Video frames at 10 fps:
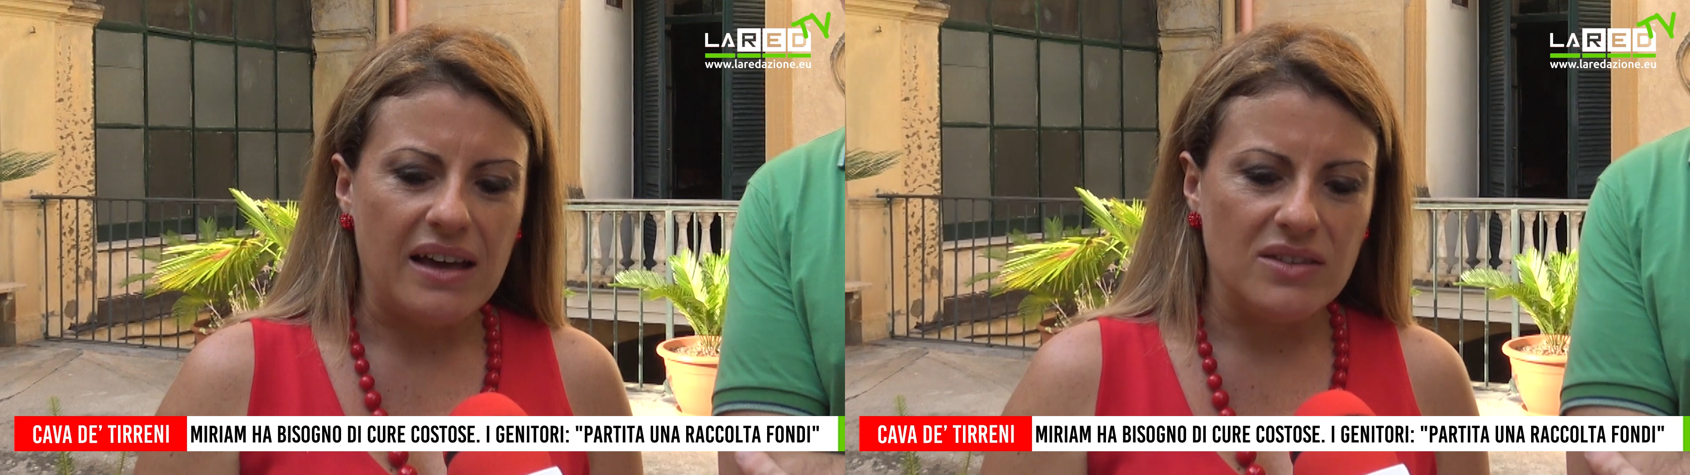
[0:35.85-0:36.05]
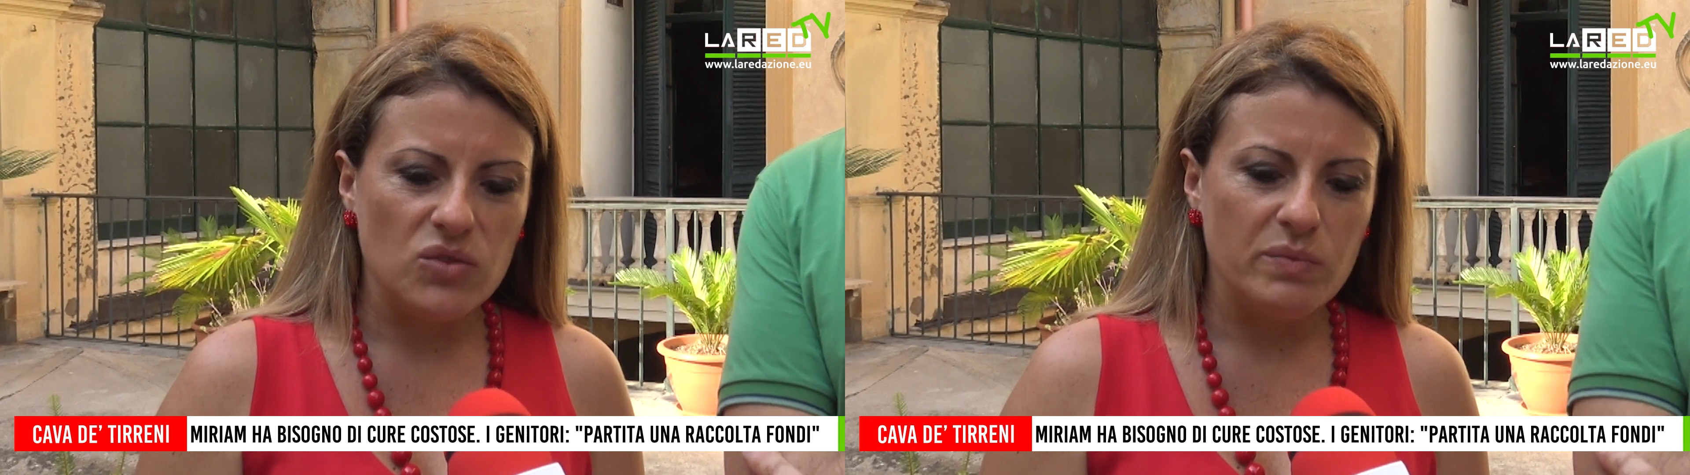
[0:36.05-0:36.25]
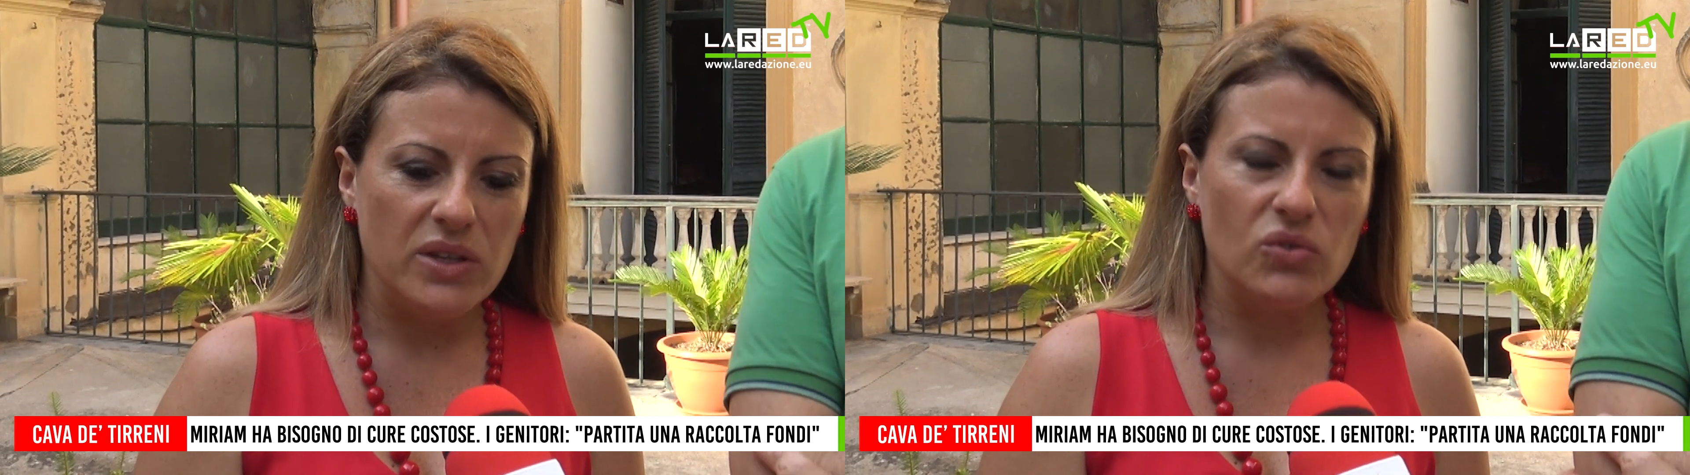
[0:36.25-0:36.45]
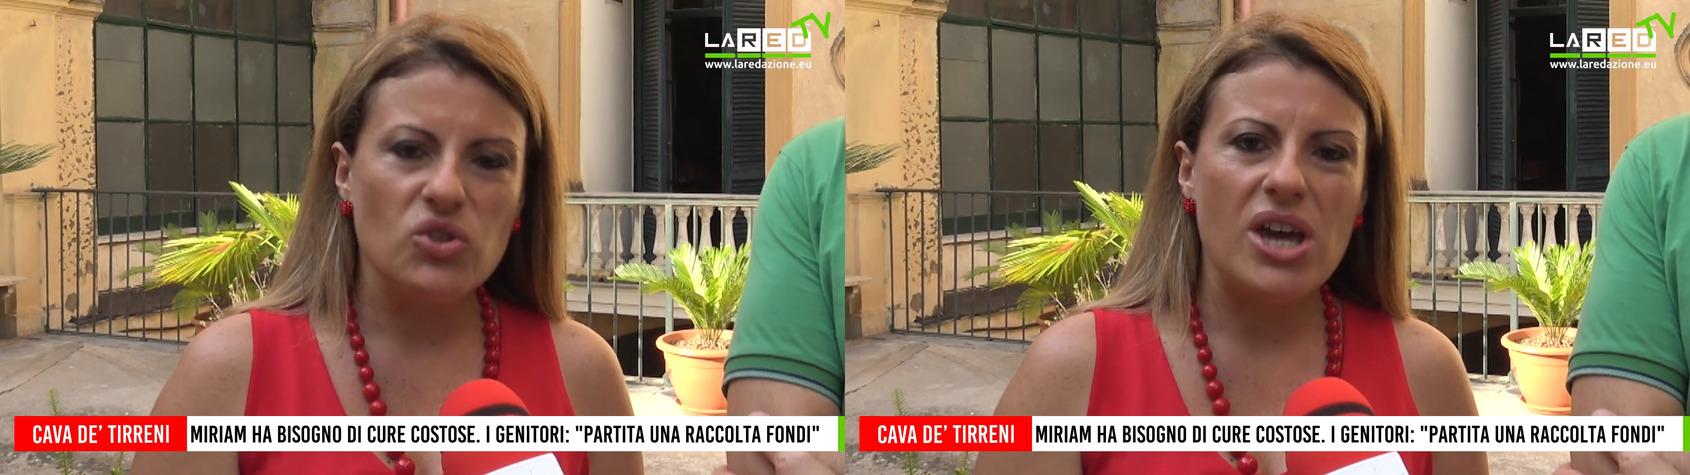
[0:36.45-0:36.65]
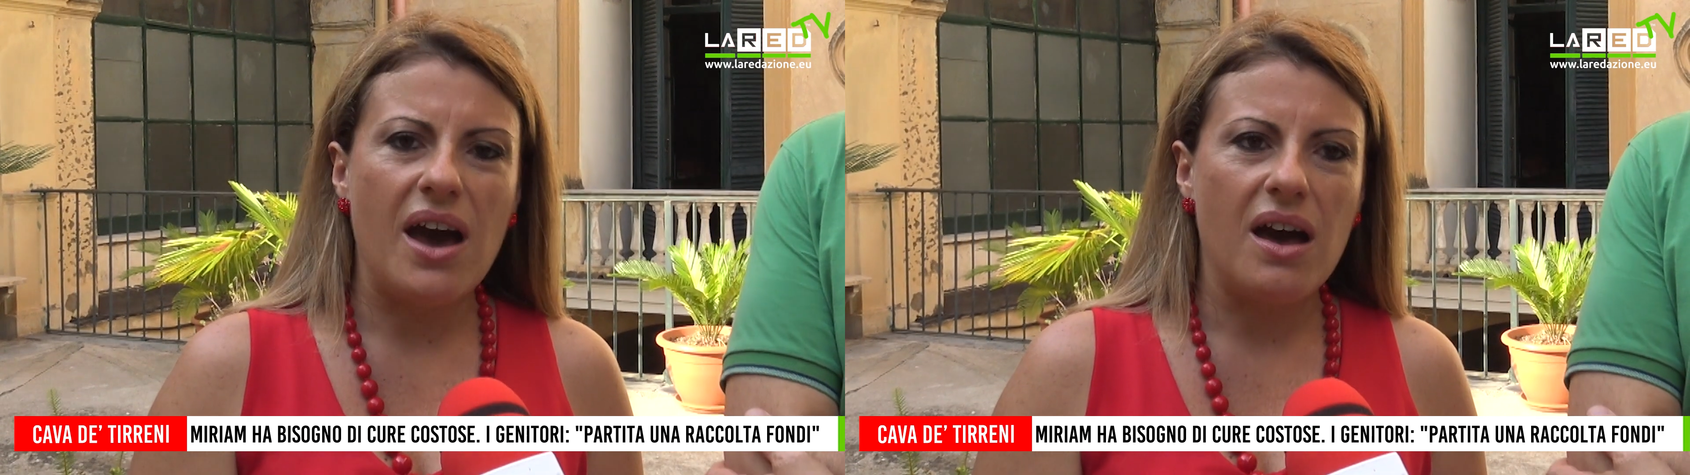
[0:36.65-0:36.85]
ha
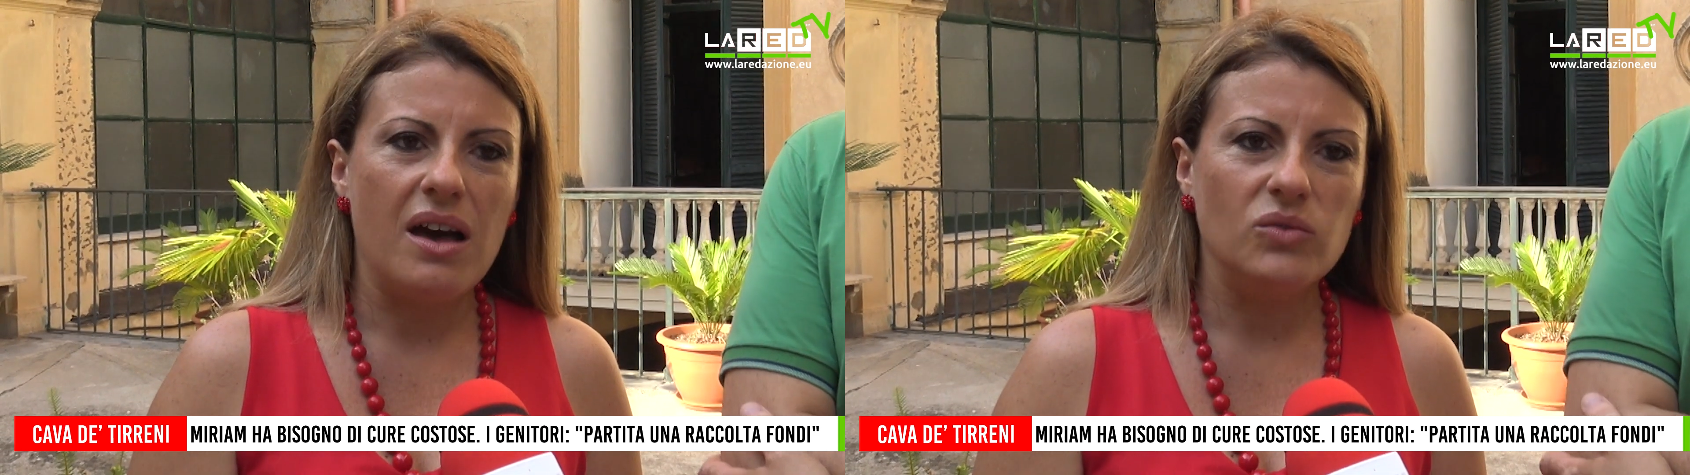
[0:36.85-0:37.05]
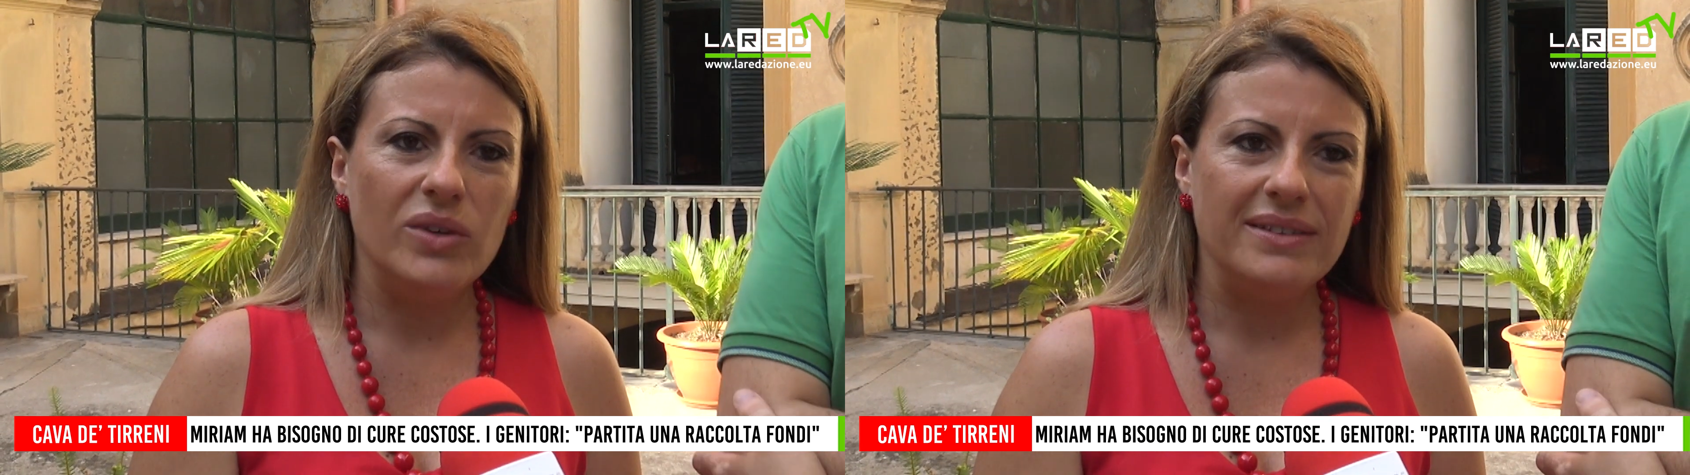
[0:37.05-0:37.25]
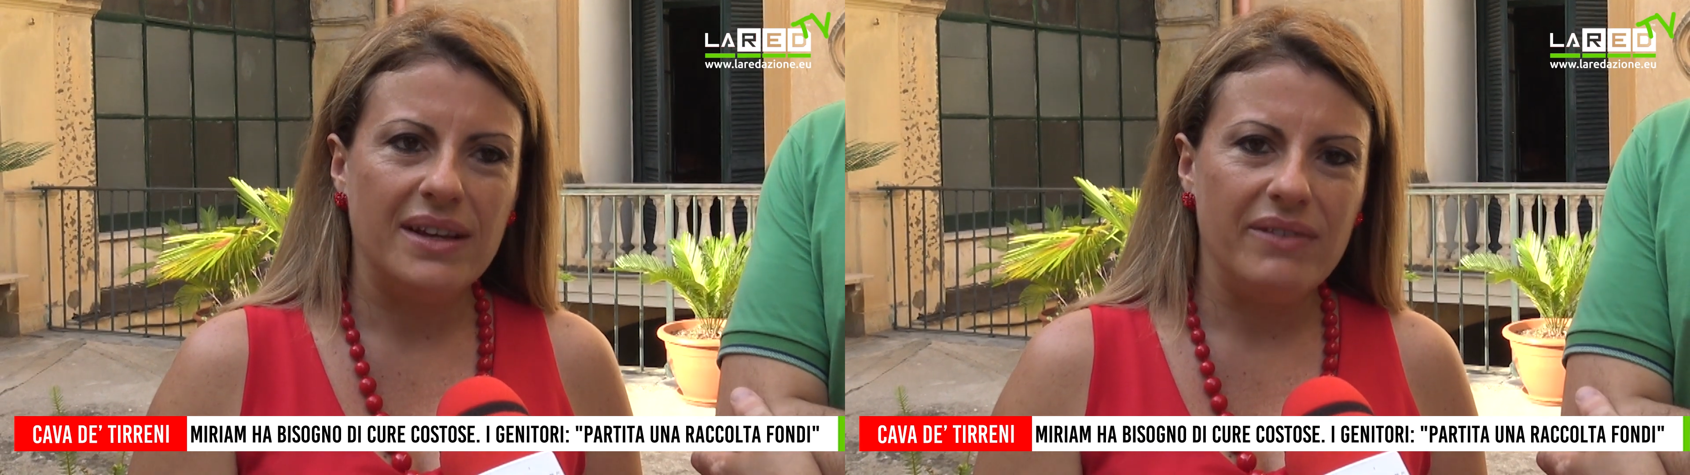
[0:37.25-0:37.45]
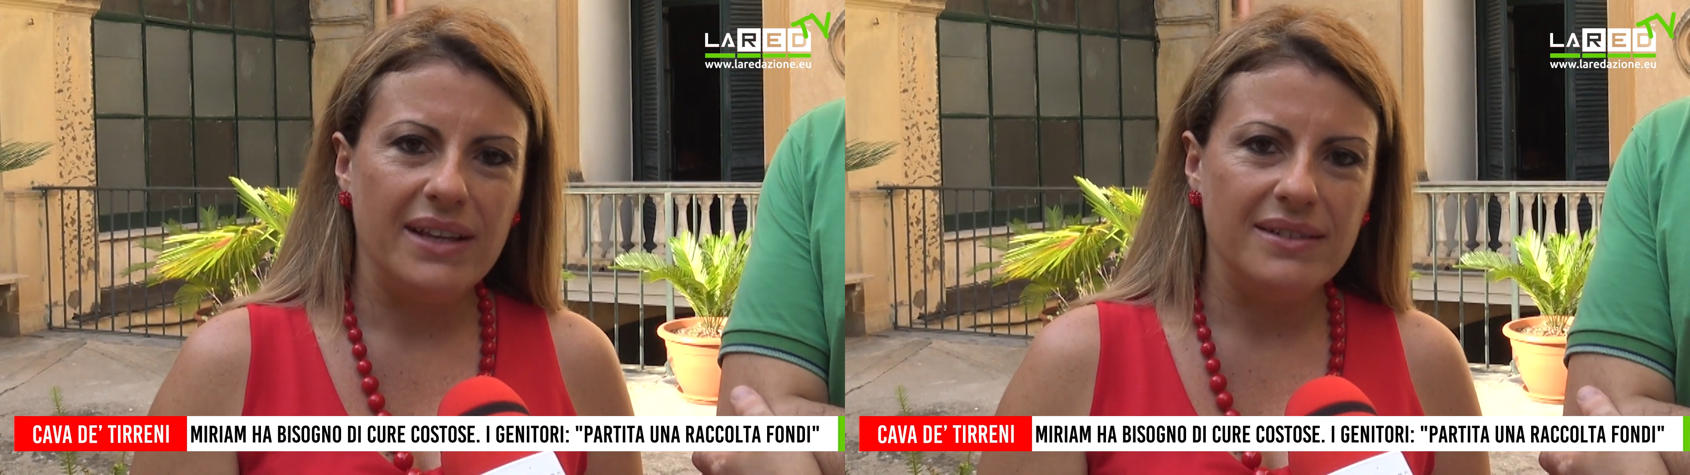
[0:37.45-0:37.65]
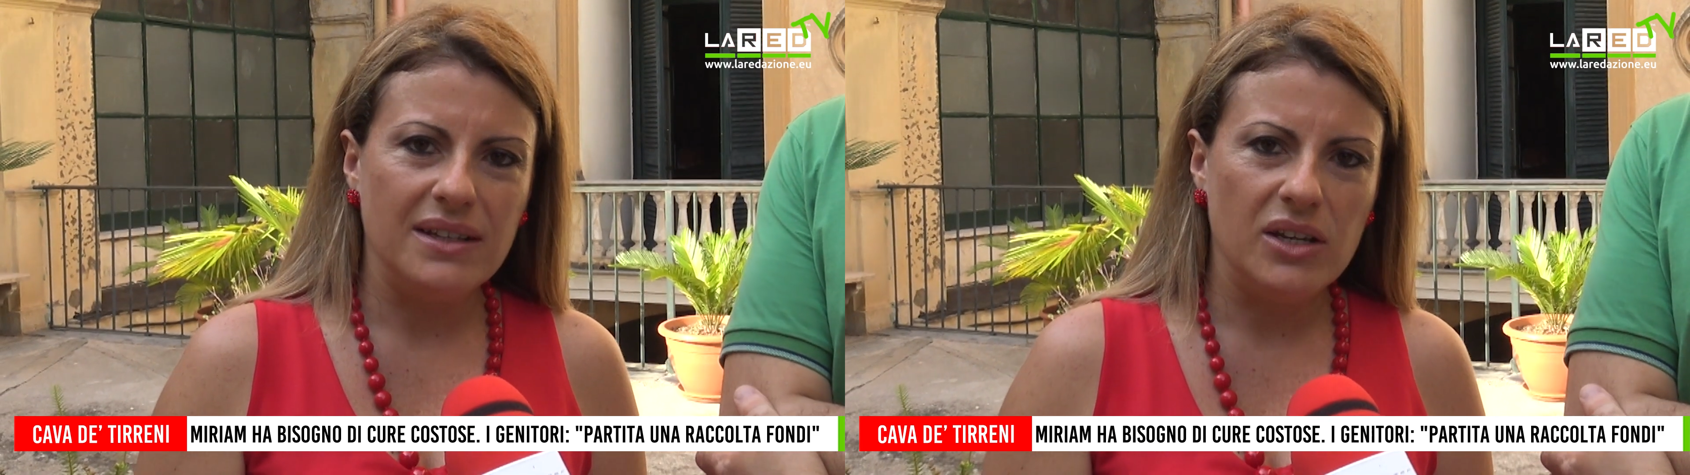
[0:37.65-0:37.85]
subito già due
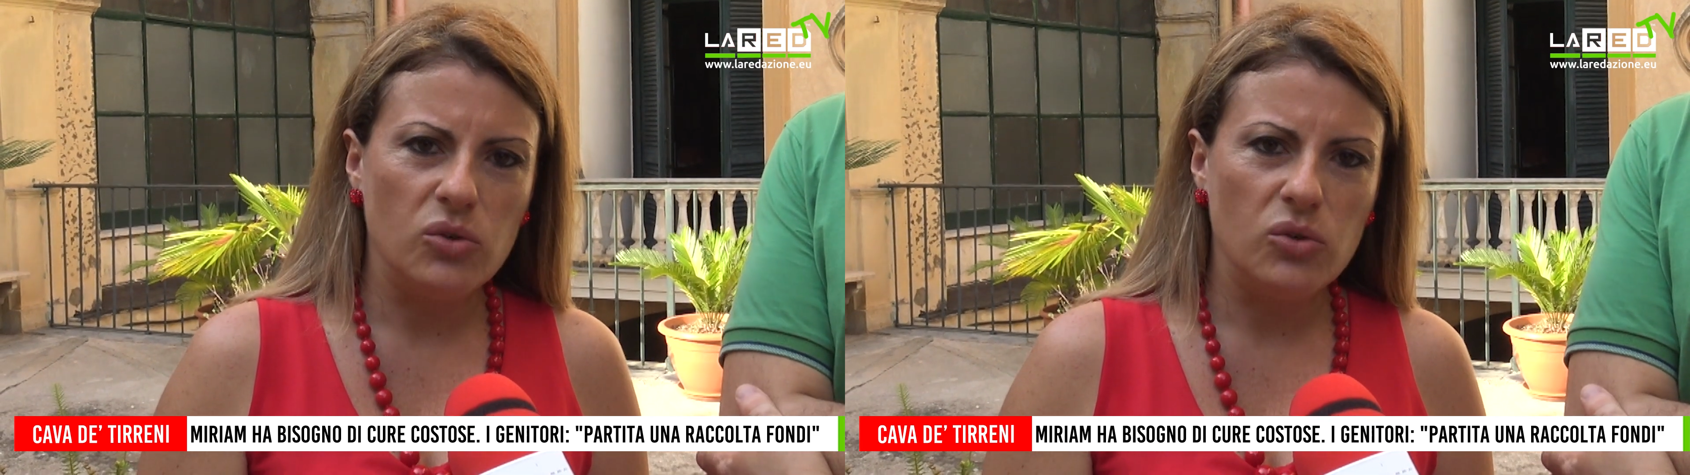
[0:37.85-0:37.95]
interventi